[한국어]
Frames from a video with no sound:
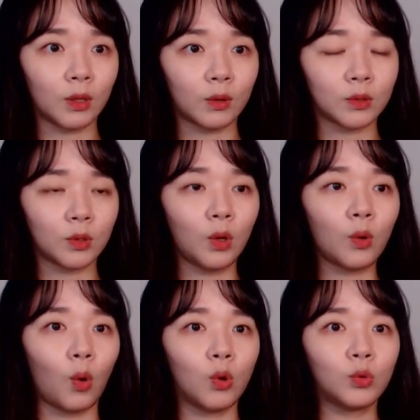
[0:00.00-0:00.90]
그래서 서로
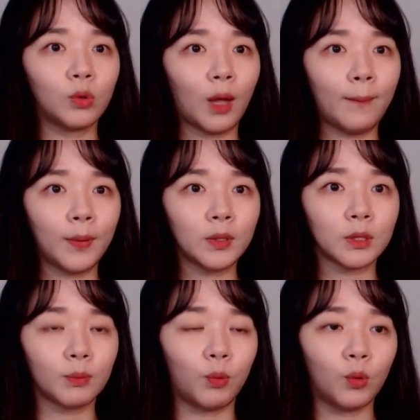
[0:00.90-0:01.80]
얼굴을 한
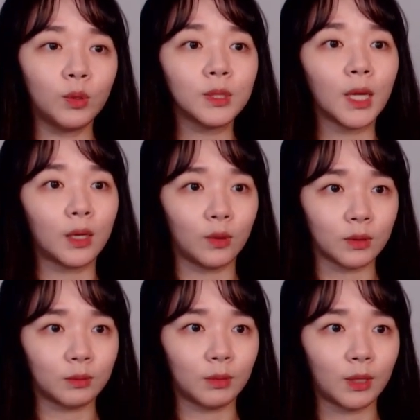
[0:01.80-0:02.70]
번씩 본
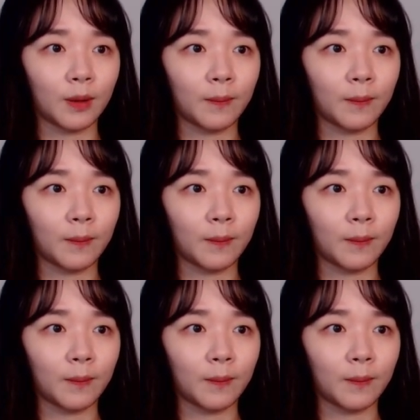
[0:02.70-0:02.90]
사이였습니다.